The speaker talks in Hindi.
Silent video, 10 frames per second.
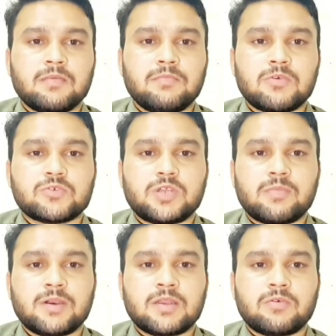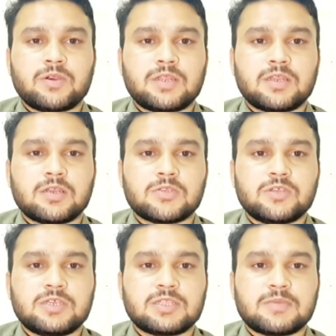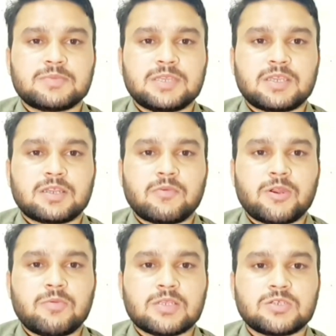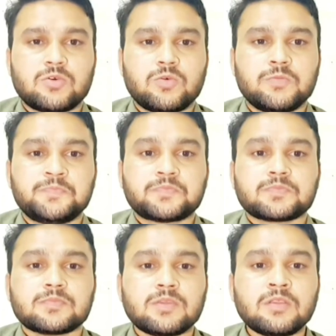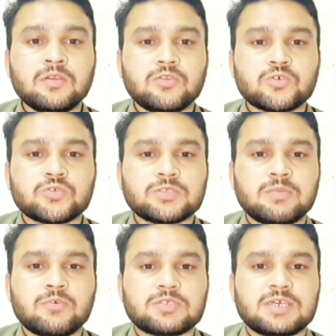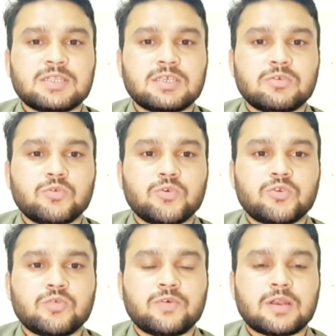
मैं हुसलेमान और टेक्निकल स्टडी की तरफ से एक नई वीडियो में हाजिर हूँ दोस्तों सब लोग चाहते हैं कि वो यूट्यूब पर